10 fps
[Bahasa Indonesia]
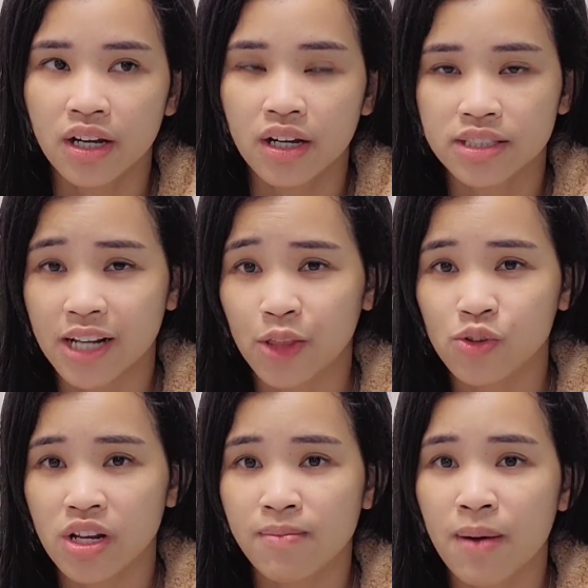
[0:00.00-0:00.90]
Eh, uh,
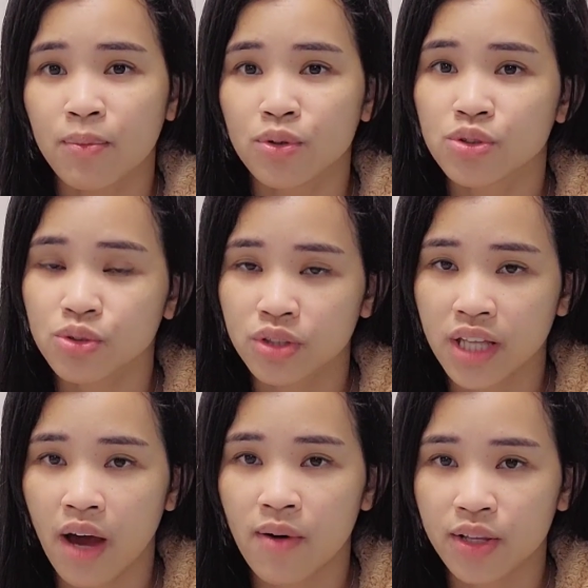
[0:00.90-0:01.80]
150
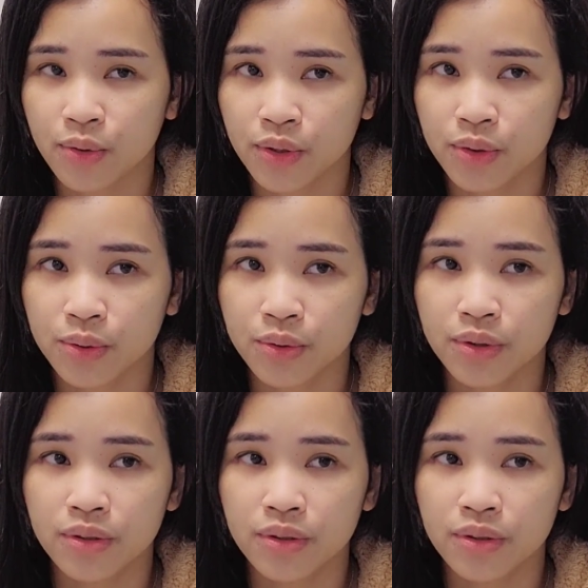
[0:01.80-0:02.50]
juta waktu itu